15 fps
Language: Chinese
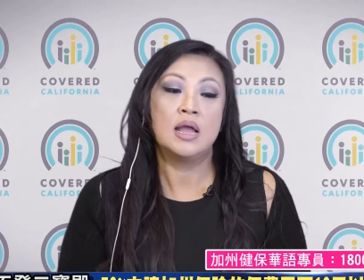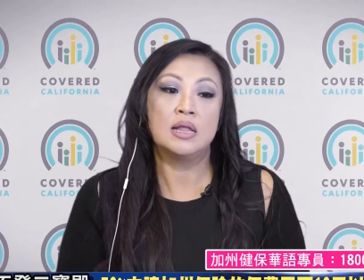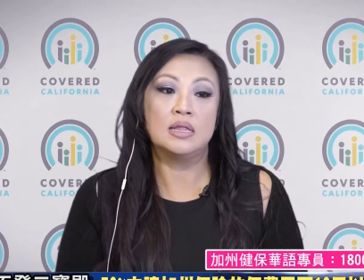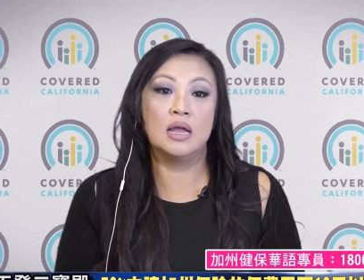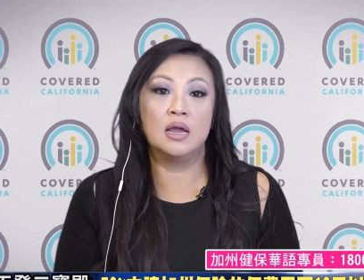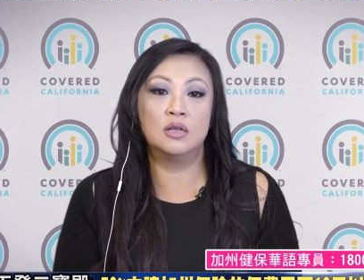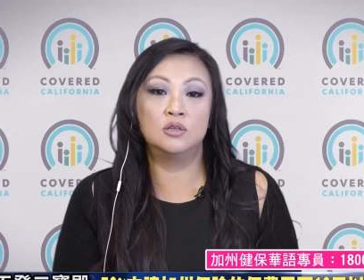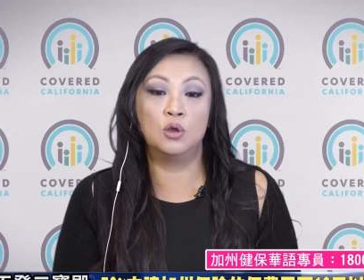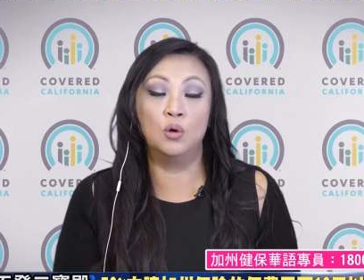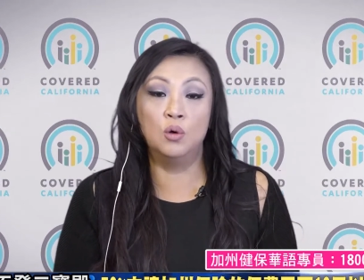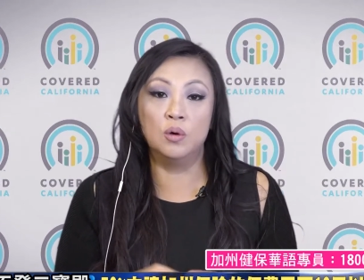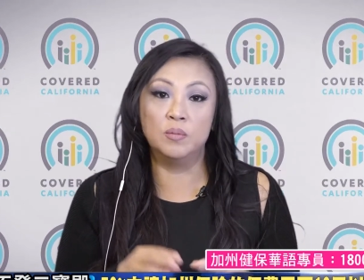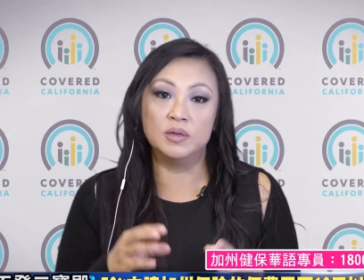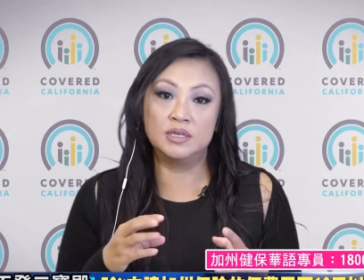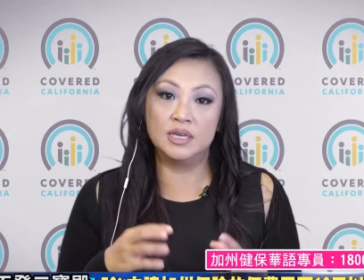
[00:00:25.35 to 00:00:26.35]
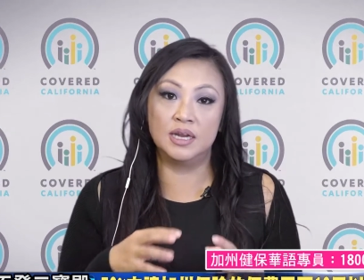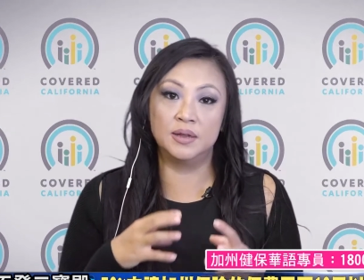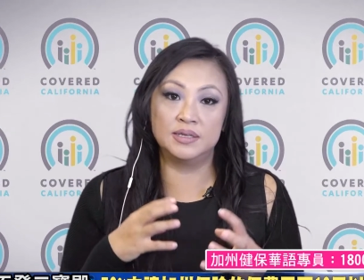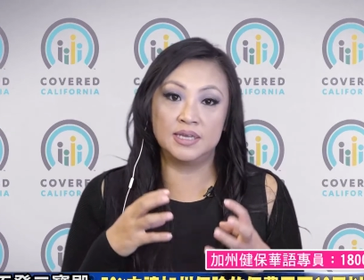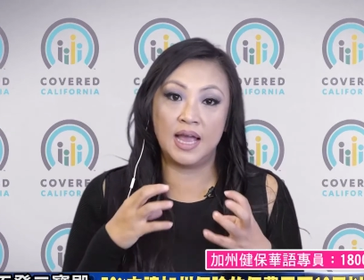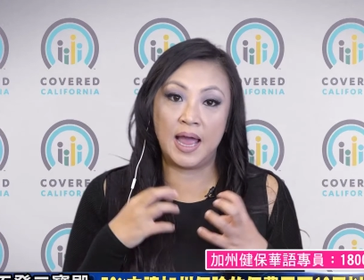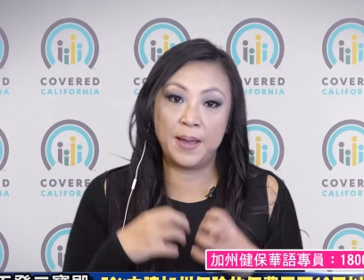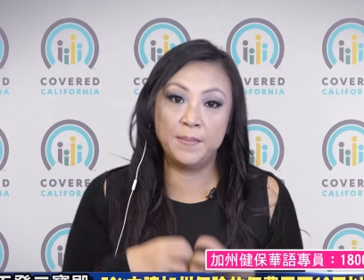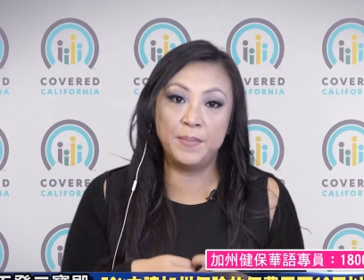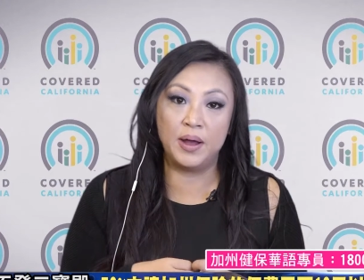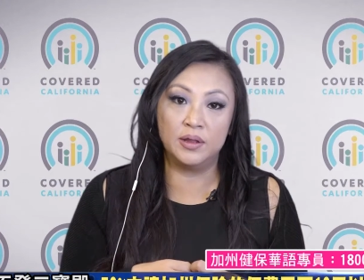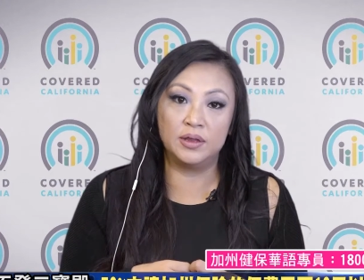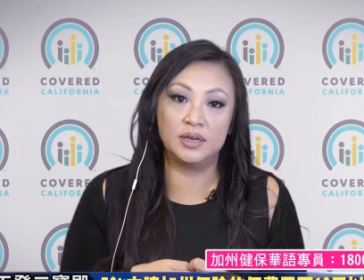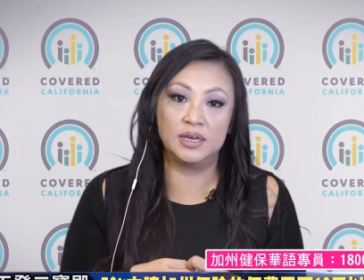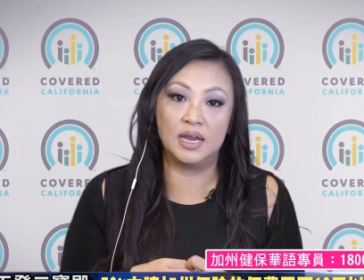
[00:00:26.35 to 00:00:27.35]
那从我们这里参
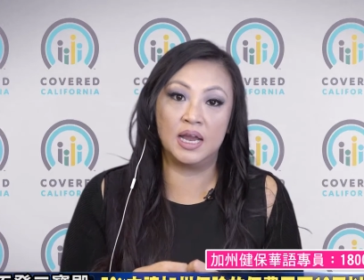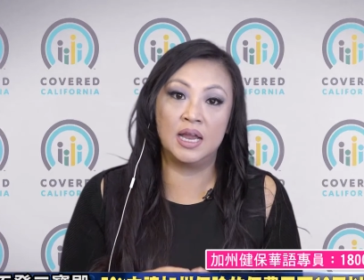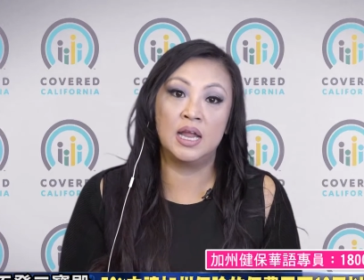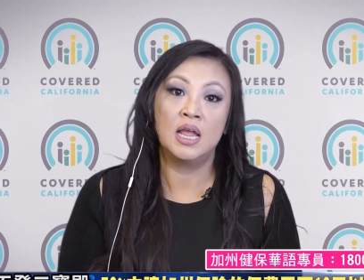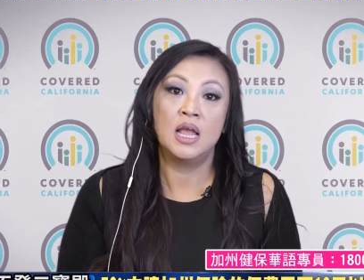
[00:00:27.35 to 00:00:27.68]
保的人。